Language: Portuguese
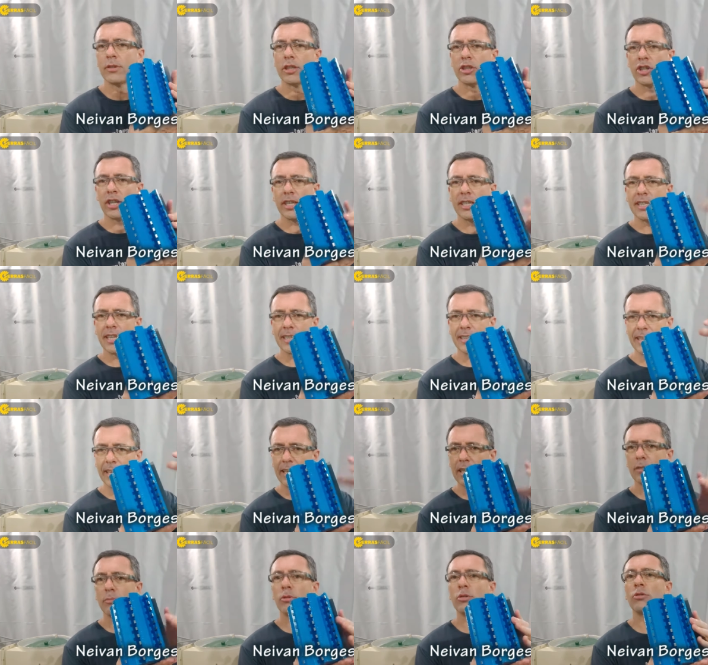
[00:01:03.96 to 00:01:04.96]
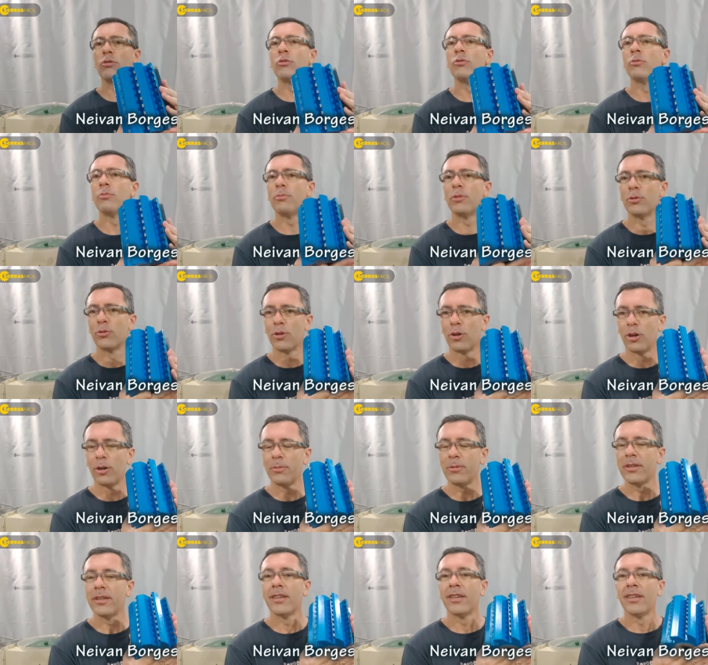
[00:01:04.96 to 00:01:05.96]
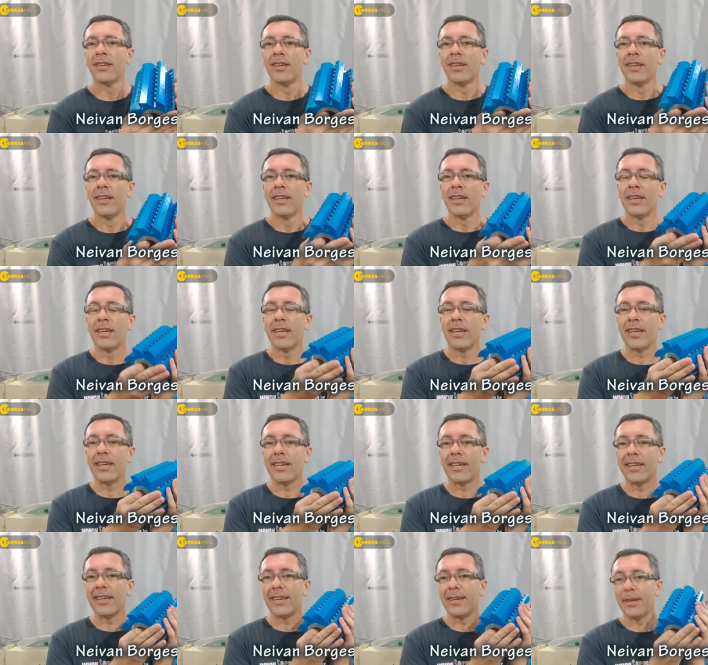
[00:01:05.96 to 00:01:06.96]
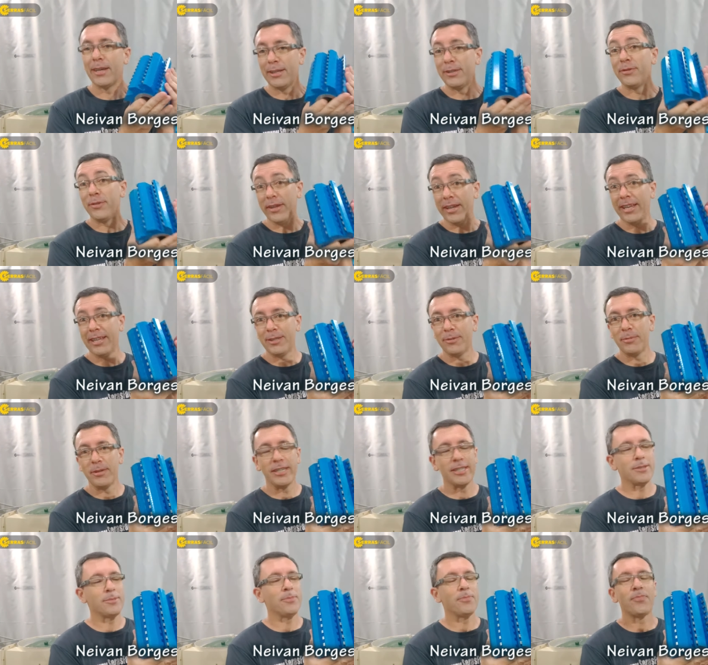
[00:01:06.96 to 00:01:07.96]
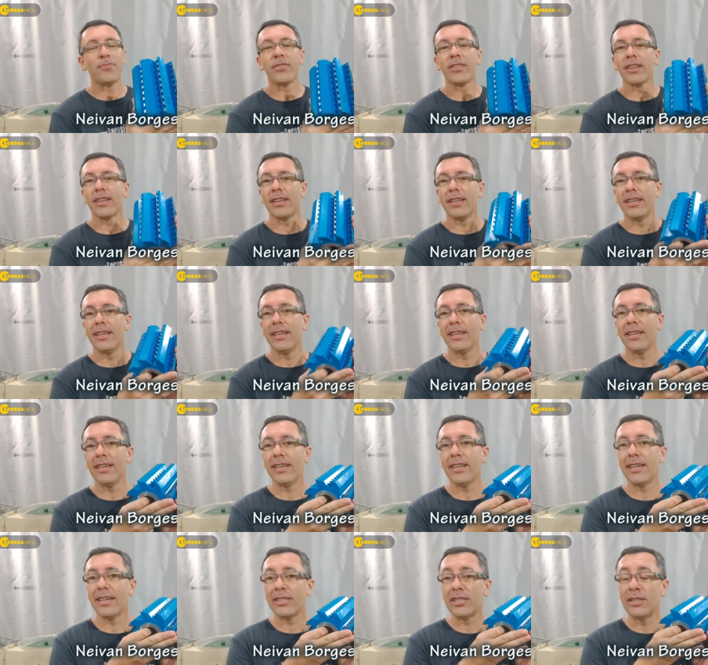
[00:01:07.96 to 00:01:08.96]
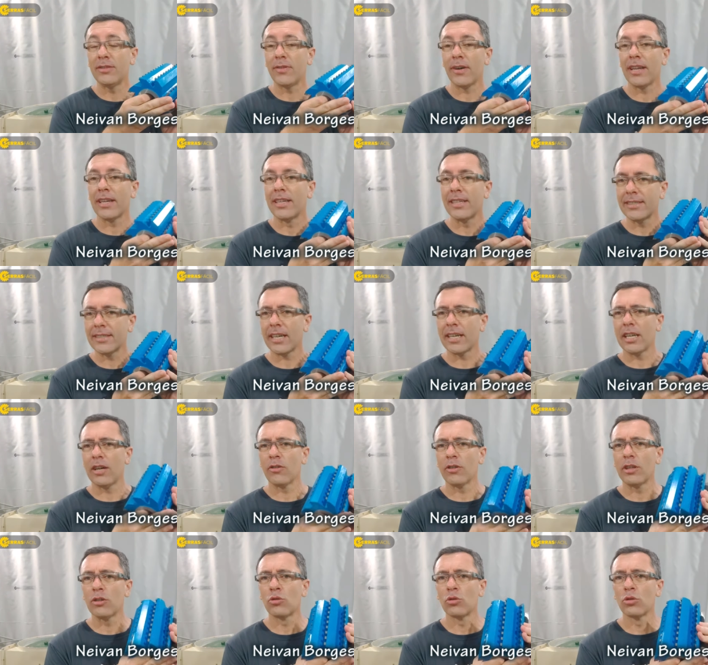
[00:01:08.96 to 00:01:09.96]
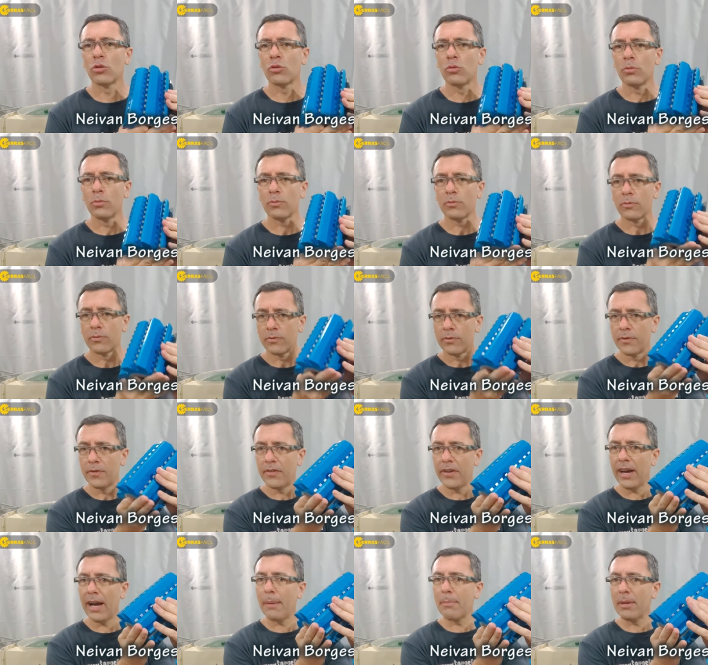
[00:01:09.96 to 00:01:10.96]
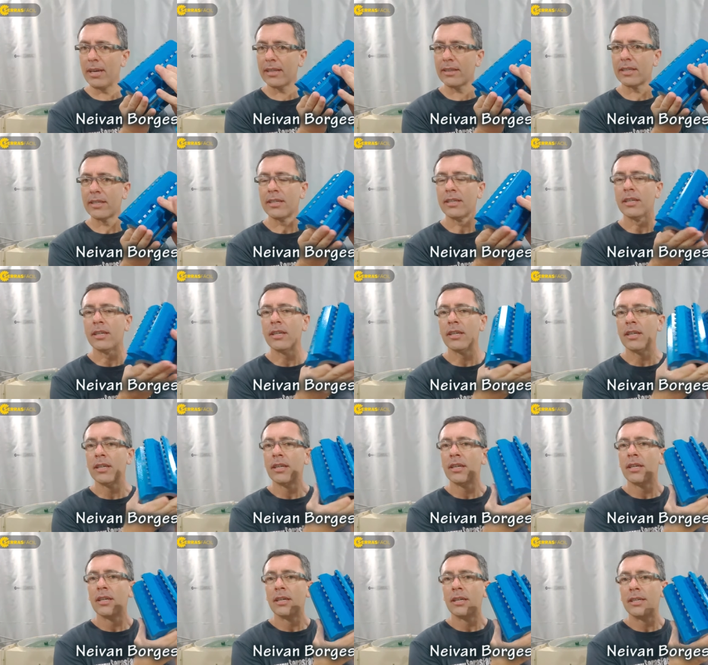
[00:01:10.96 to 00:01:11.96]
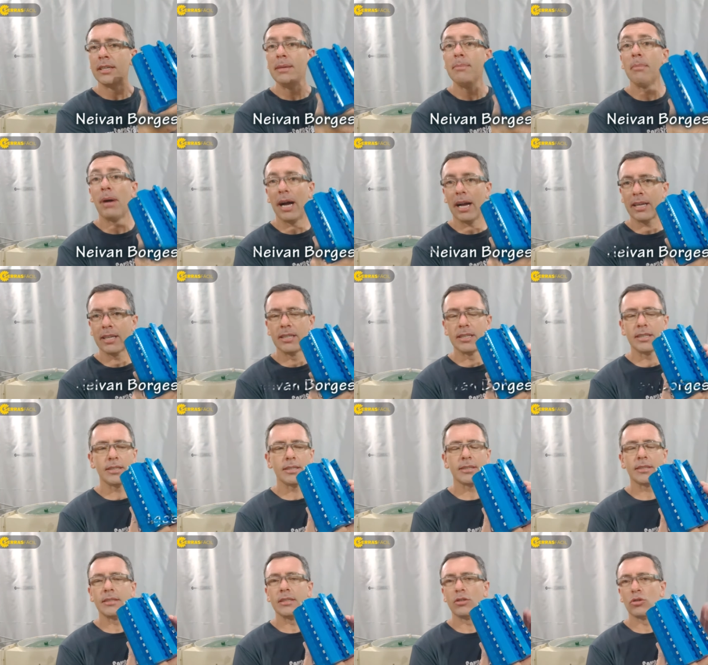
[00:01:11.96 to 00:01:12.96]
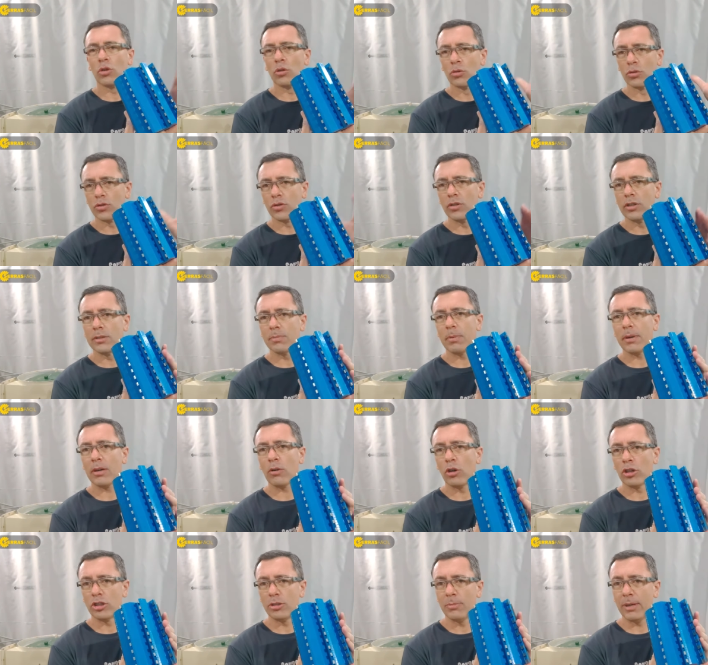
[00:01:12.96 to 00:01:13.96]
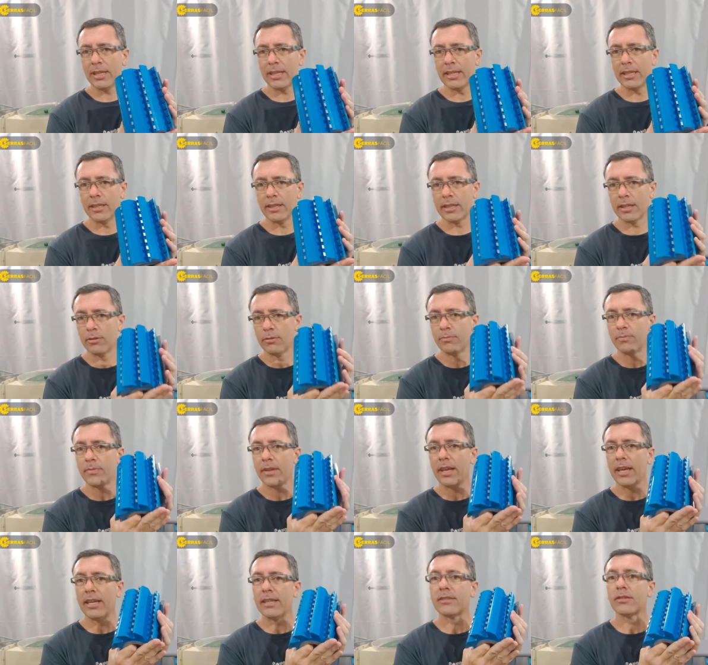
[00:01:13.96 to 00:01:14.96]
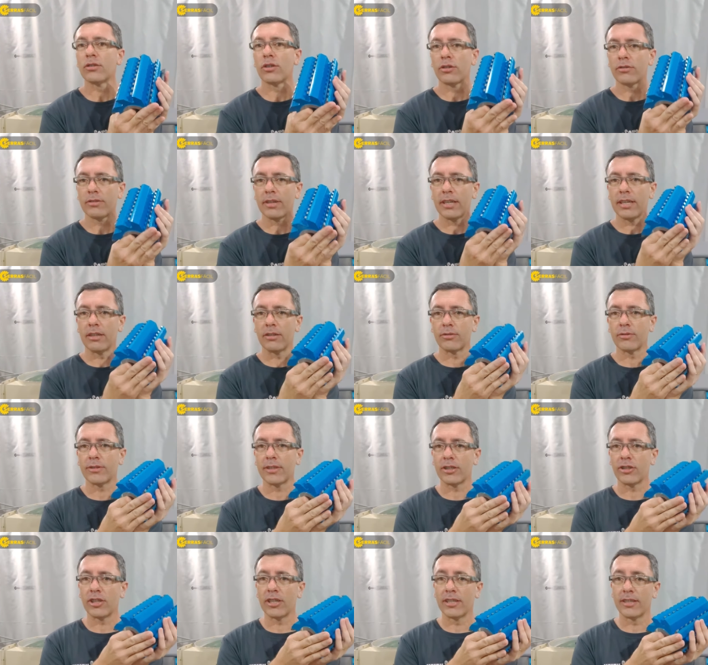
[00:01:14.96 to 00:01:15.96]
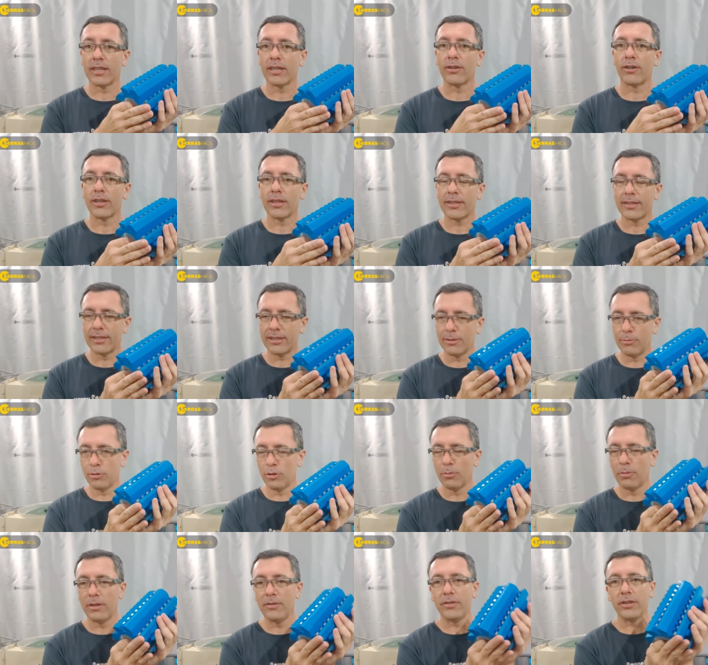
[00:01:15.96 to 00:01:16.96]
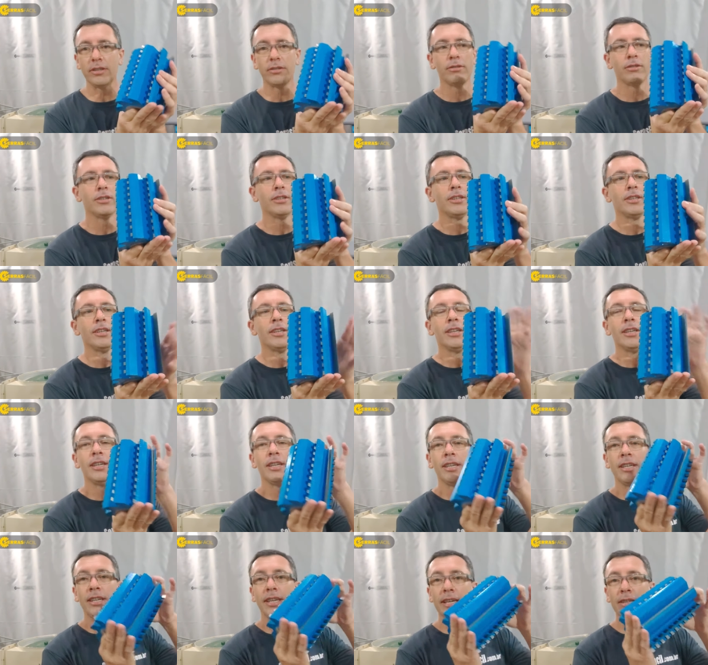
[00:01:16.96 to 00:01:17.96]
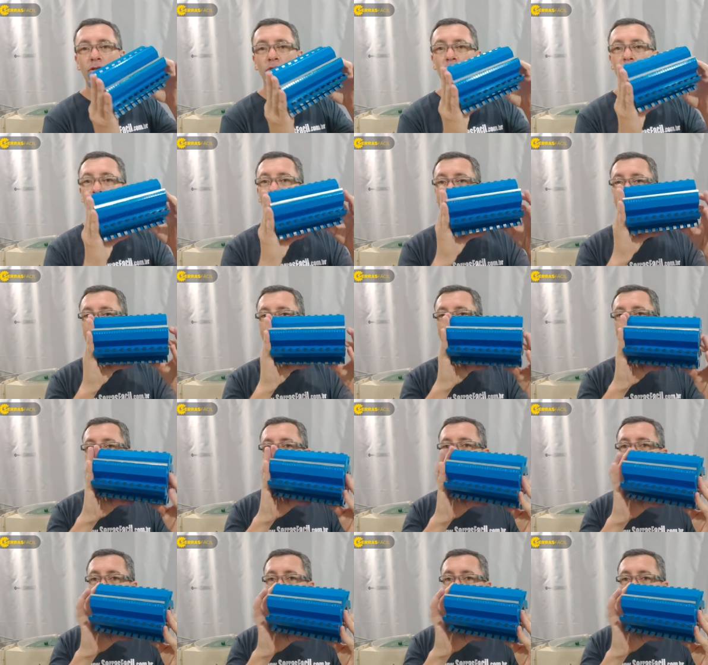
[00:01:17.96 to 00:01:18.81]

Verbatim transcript: vou deixar aqui na tela meu, meu nome, é, é diferente mesmo. E a gente fala nesse canal aqui tudo com ferramenta e máquinas e soluções para corte de madeira. Então, esse é o nosso canal. Se está chegando agora, seja muito bem-vindo. E é sobre essa